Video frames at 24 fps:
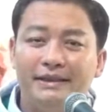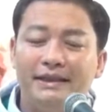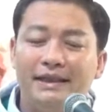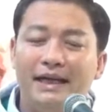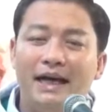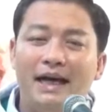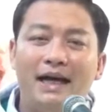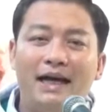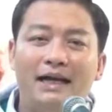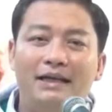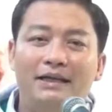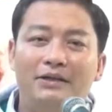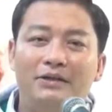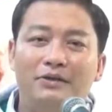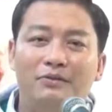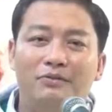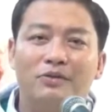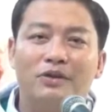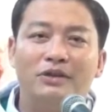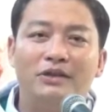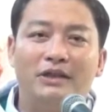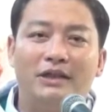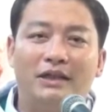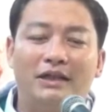ai cũng
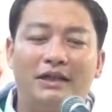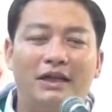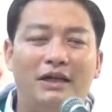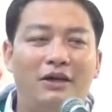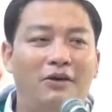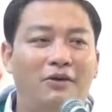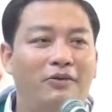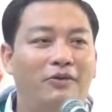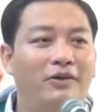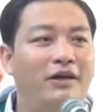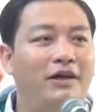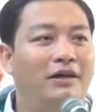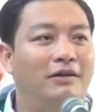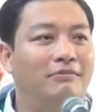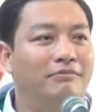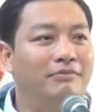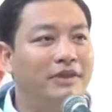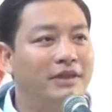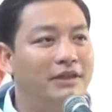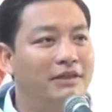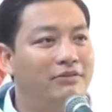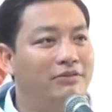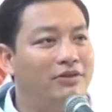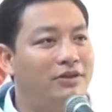có những cái lỗi lầm
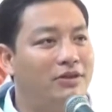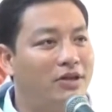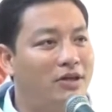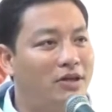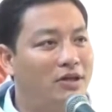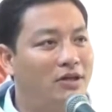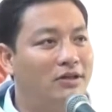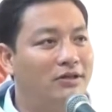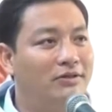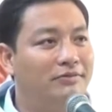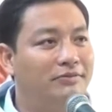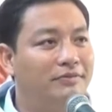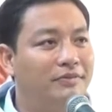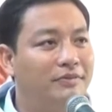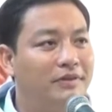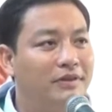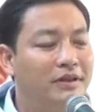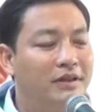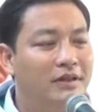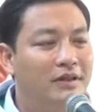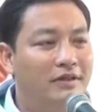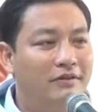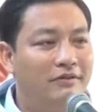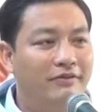thiếu sót
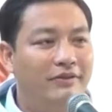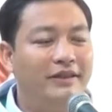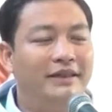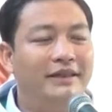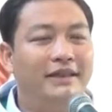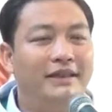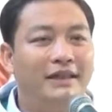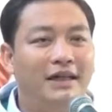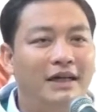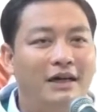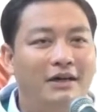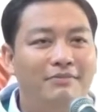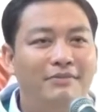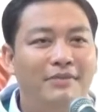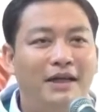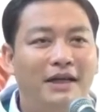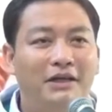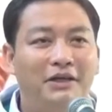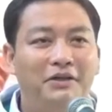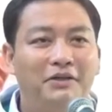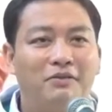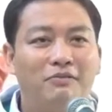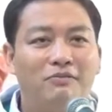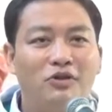Vì thì hôm
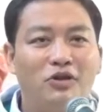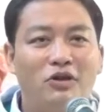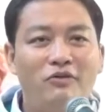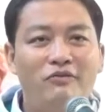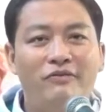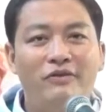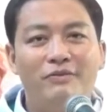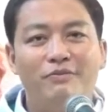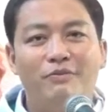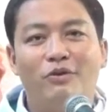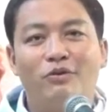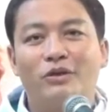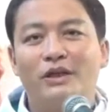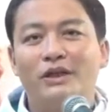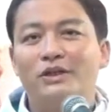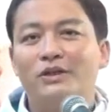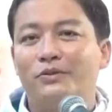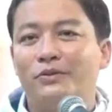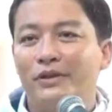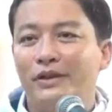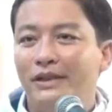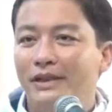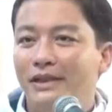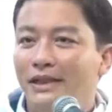nay cũng nói về một cái
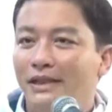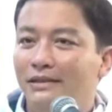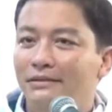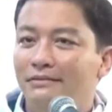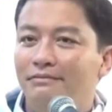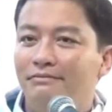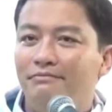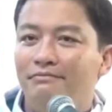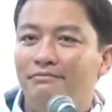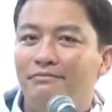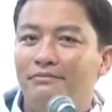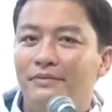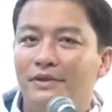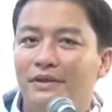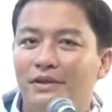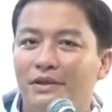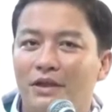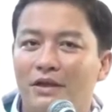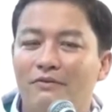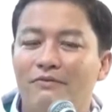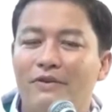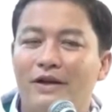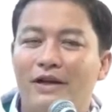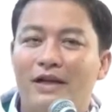tội nhân
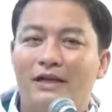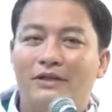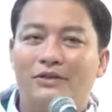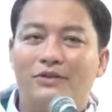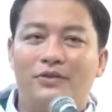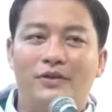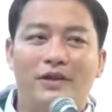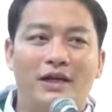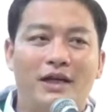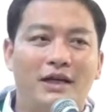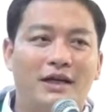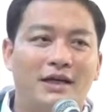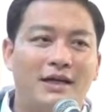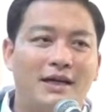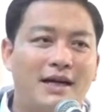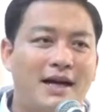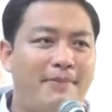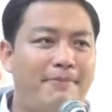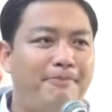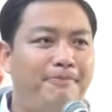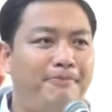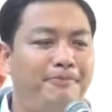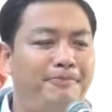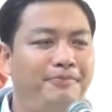Không phải là tội ăn
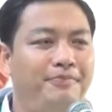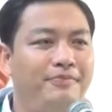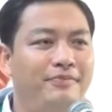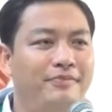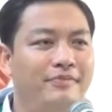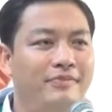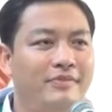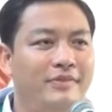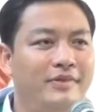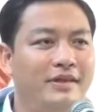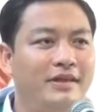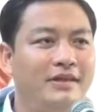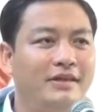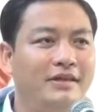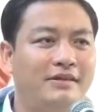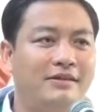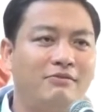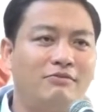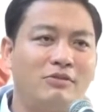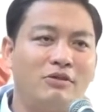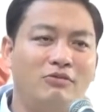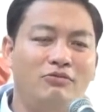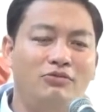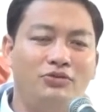cắp như
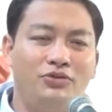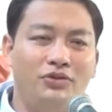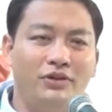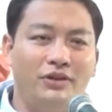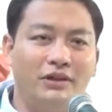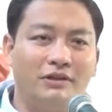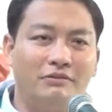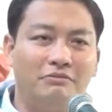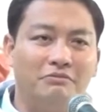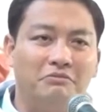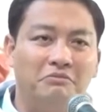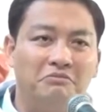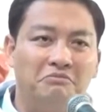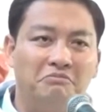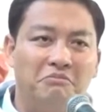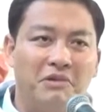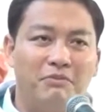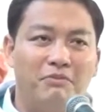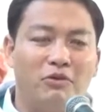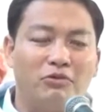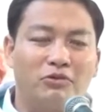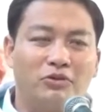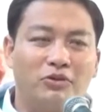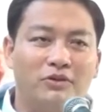trong câu chuyện Mà
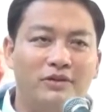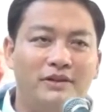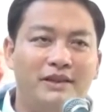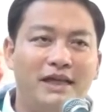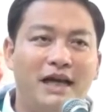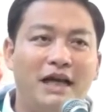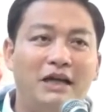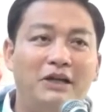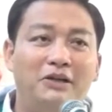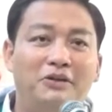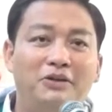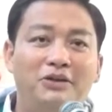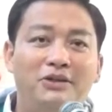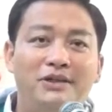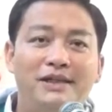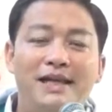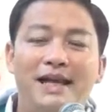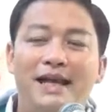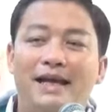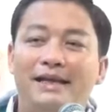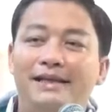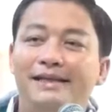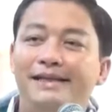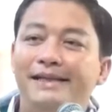một tội nhân đó chính
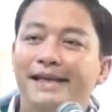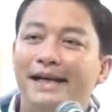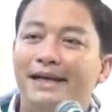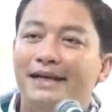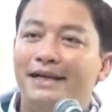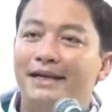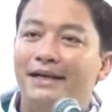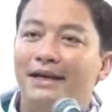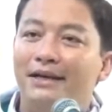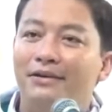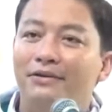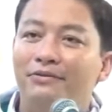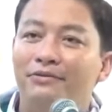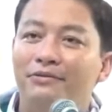là Gia Kêu